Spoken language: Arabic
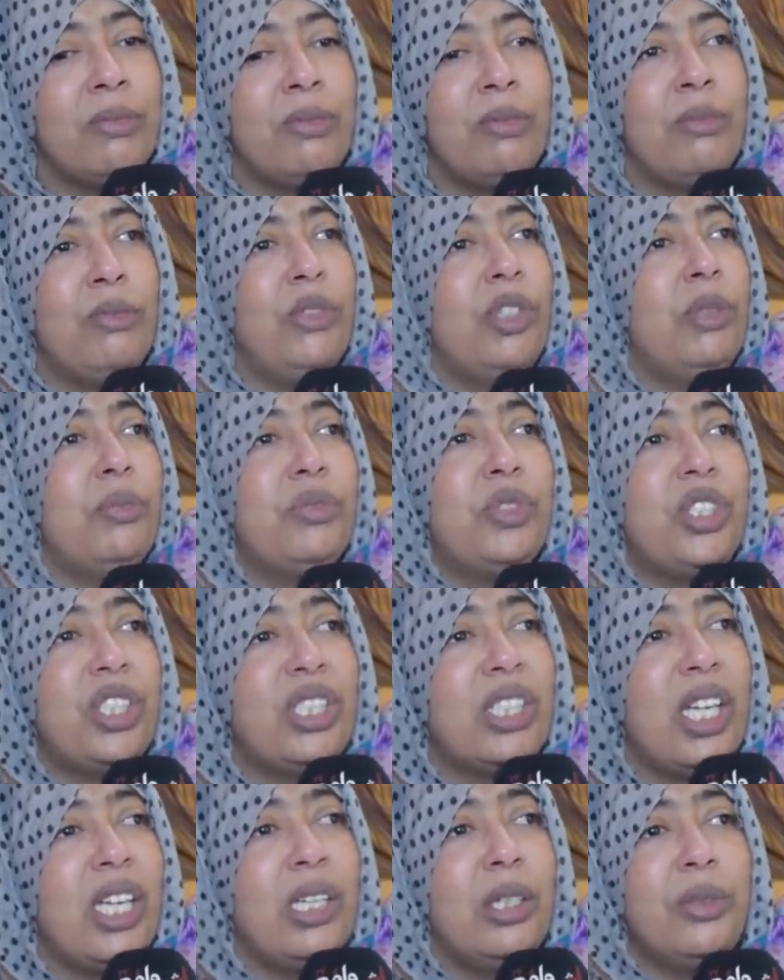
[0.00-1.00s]
المهم
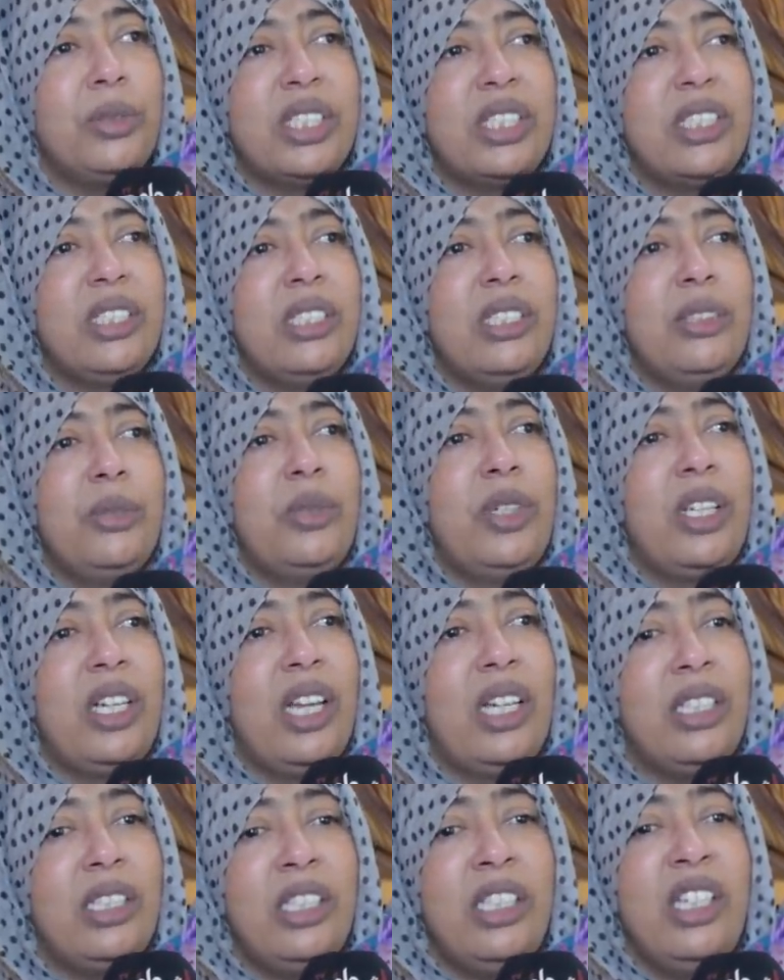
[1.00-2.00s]
مشيت انا والسيد
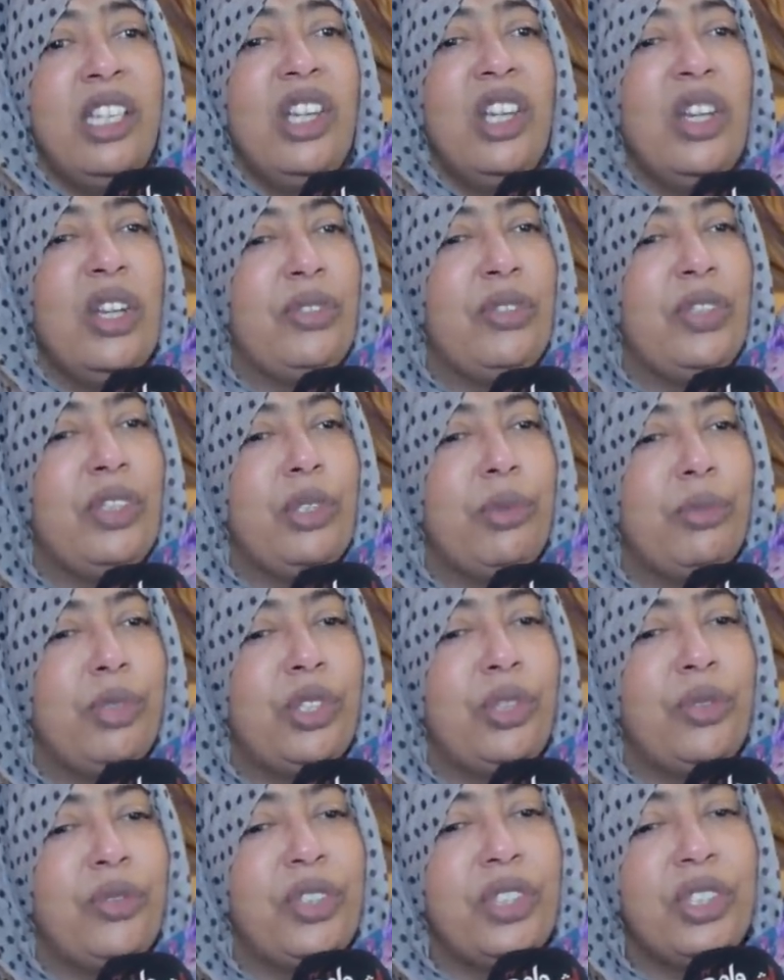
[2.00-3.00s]
وراني فين
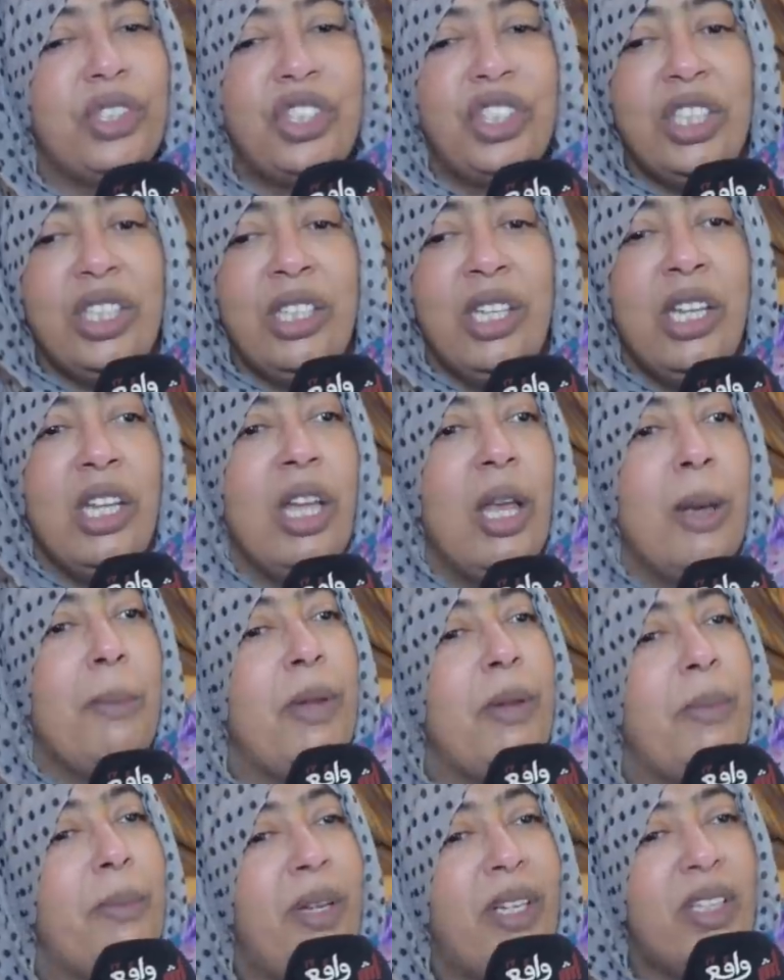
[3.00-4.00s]
نمشي وفين نجي
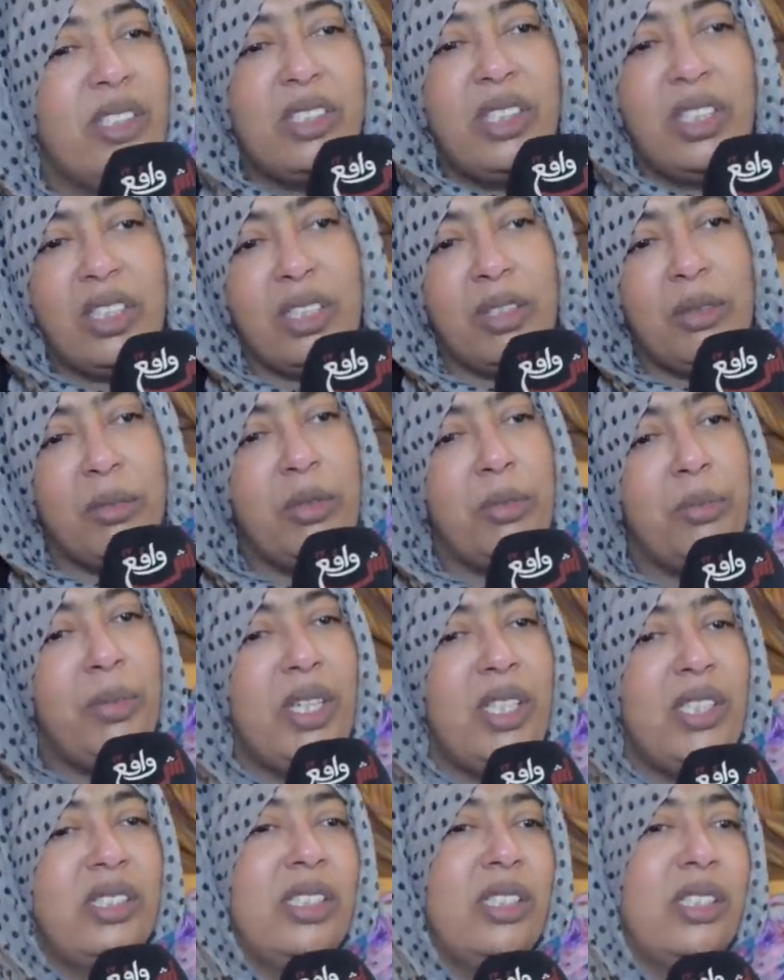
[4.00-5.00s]
من بعد من
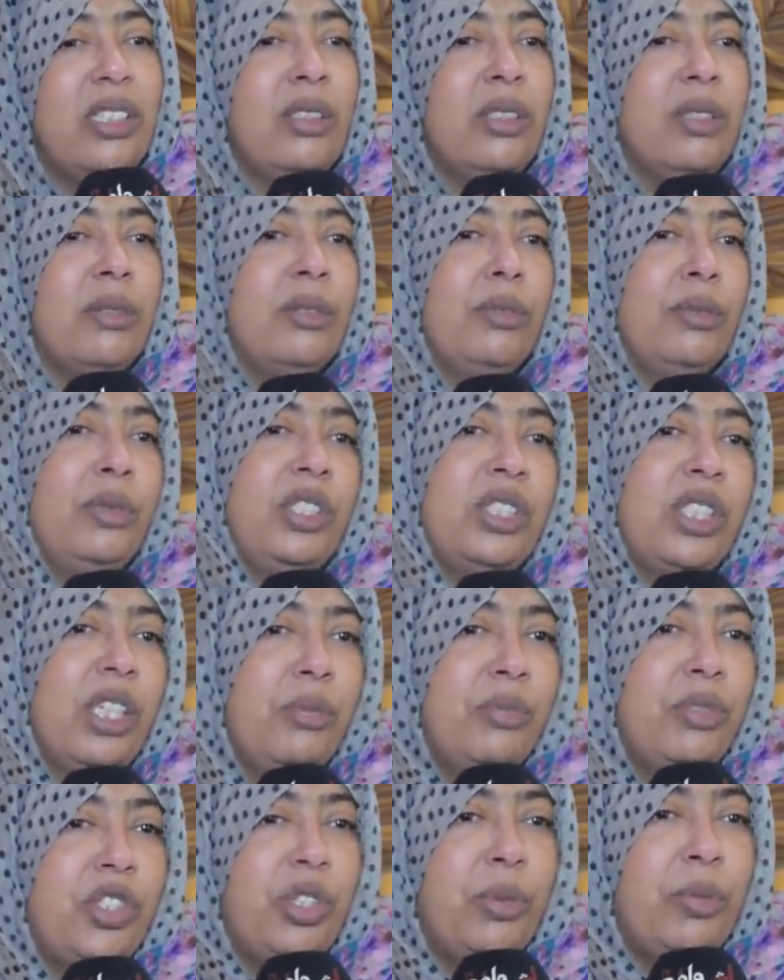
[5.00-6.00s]
بعد وليت
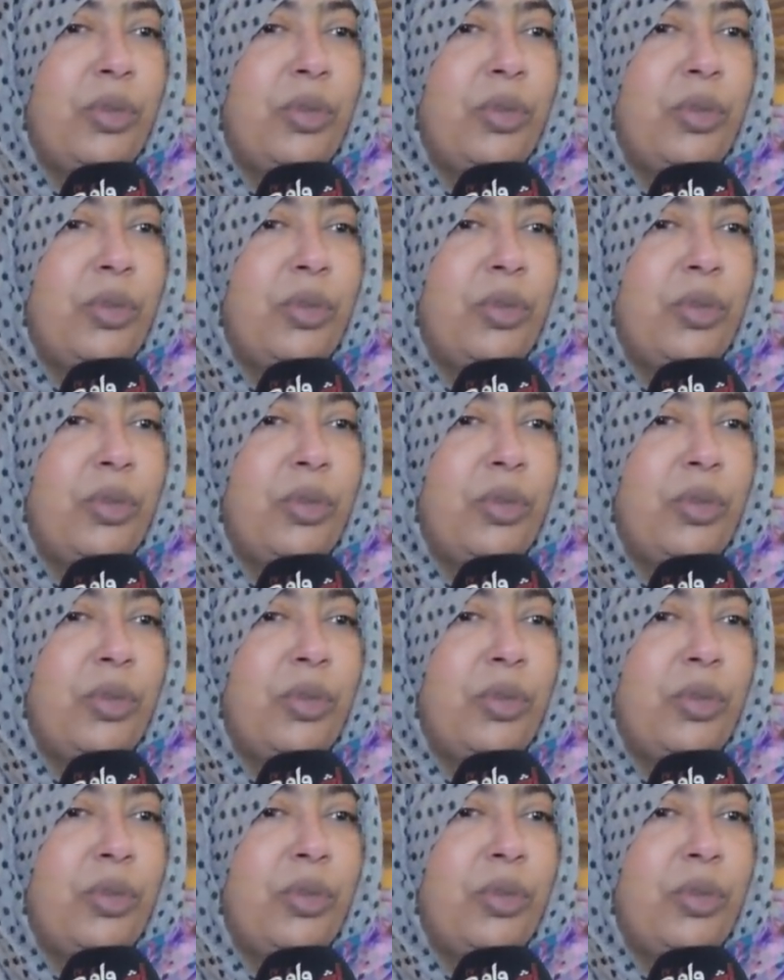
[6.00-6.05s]
كنمشي